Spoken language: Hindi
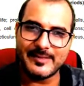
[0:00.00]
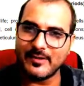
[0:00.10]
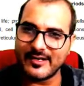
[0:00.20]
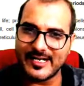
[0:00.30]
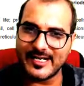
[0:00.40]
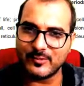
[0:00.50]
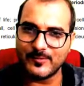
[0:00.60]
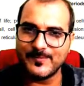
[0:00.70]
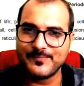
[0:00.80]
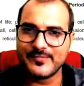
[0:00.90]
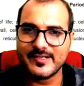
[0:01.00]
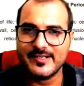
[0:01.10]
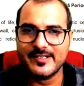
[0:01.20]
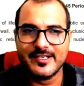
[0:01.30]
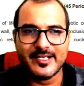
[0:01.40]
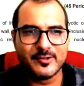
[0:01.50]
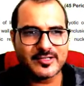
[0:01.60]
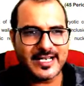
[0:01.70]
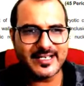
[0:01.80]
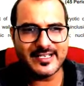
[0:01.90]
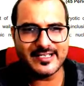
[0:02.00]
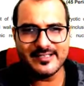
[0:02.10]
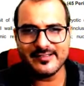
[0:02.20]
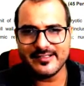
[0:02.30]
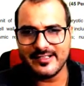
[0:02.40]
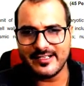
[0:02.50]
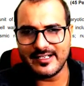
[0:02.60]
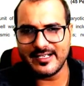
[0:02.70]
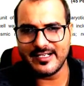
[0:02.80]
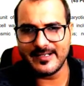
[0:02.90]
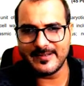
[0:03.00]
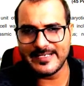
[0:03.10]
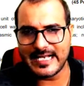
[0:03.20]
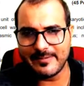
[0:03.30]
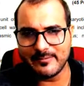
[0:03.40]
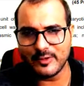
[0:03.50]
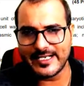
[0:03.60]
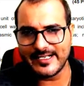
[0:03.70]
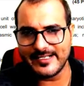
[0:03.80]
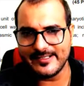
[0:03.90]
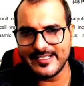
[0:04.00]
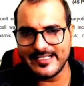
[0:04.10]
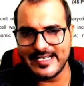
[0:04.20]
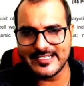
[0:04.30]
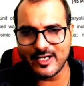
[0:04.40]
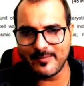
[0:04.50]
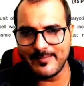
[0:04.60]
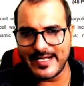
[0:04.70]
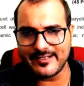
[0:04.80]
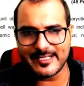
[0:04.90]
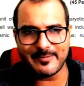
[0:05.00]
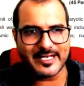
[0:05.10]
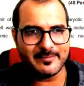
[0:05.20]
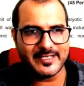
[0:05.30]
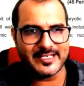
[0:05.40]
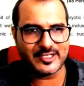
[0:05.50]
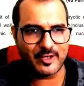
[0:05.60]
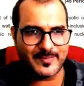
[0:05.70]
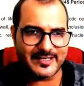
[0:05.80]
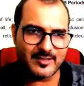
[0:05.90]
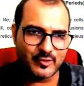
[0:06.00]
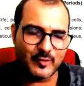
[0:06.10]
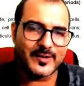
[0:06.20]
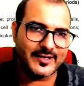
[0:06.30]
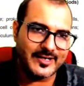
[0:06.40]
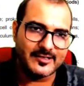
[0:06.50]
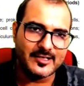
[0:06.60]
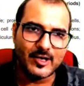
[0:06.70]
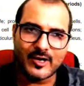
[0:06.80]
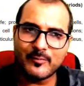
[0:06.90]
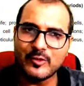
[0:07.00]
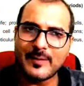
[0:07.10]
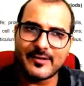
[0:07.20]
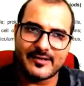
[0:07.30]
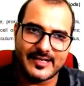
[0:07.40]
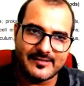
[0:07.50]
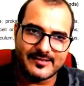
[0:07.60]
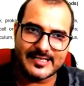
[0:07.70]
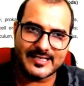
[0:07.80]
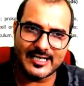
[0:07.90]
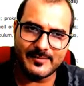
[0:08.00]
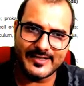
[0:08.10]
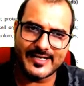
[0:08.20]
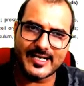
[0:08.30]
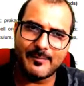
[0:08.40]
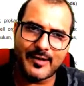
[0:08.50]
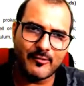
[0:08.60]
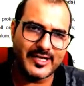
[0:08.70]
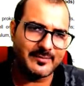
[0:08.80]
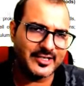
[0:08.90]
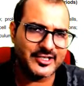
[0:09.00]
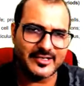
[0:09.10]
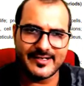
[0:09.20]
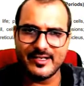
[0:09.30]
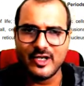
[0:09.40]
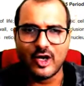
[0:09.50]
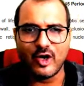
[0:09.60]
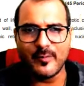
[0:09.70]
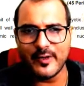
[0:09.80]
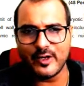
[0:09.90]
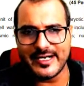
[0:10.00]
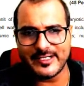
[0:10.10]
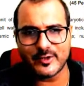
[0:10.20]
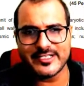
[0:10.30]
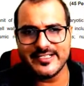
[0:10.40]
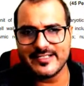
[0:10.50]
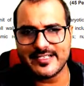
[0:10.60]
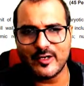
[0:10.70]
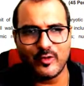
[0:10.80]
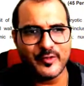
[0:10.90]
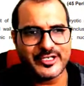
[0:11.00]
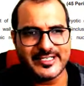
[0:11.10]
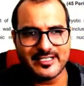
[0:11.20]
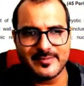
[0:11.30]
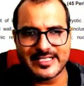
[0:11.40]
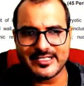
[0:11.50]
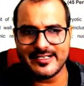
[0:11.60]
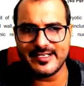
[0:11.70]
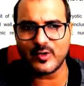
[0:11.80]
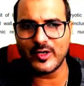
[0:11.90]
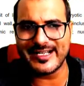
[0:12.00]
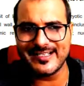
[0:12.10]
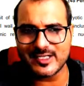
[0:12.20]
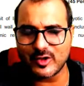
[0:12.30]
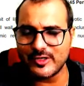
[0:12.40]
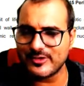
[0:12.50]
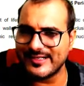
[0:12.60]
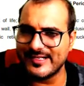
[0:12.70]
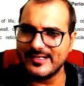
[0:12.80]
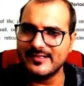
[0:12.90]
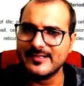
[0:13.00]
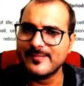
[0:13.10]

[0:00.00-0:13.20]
नहीं पढ़ना है आपको दूसरा है कि यहाँ पे हम लोग देख रहे हैं कि नेचर ऑफ मैटर के बारे में नेचर ऑफ मैटर हम लोग को पढ़ना है और पूरा पढ़ना है जैसे एलिमेंट है कंपाउंड है मिक्सचर है होमो हेट्रोजीनियस है होमोजीनियस मिक्सचर है कोलाइडल सॉल्यूशन है